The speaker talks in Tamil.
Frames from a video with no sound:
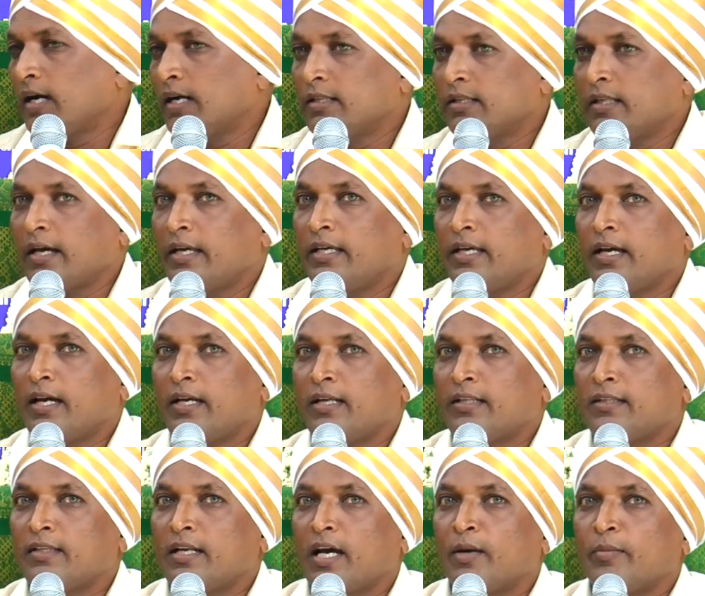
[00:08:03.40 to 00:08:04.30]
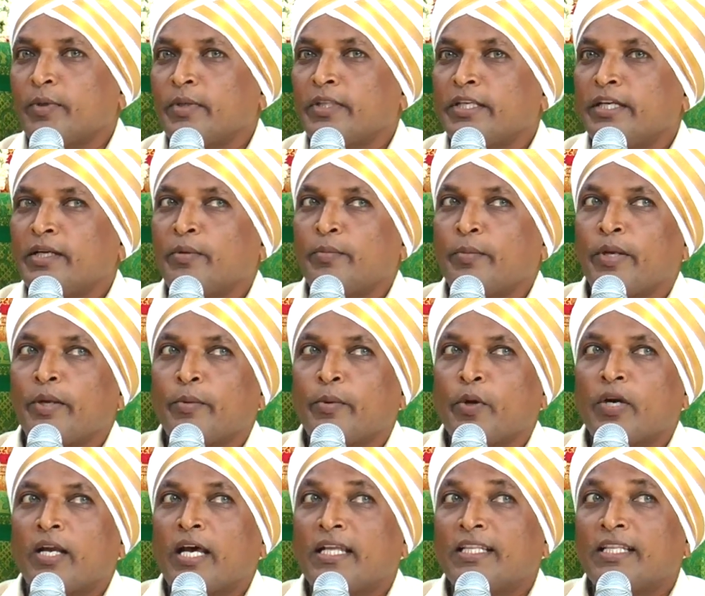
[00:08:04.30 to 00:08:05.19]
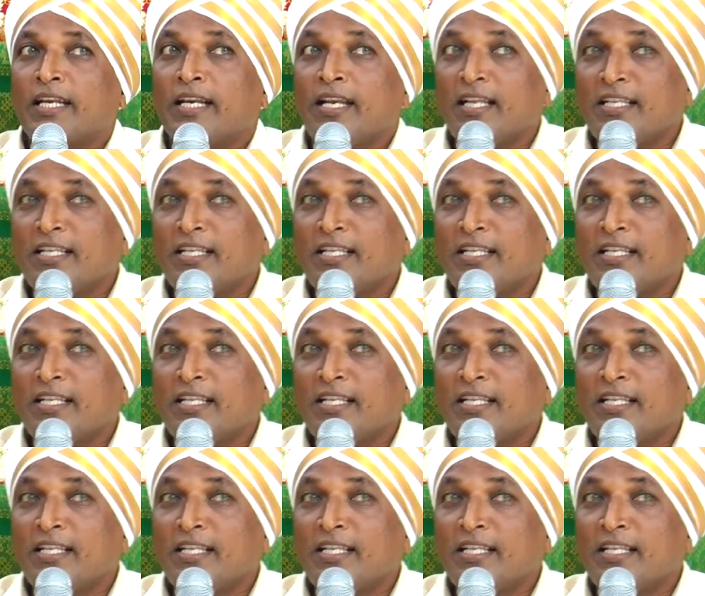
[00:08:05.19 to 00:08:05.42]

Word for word: அந்த ஐயாயிரத்தி நாற்பத்தி ஏழு பேர் கொண்ட அந்த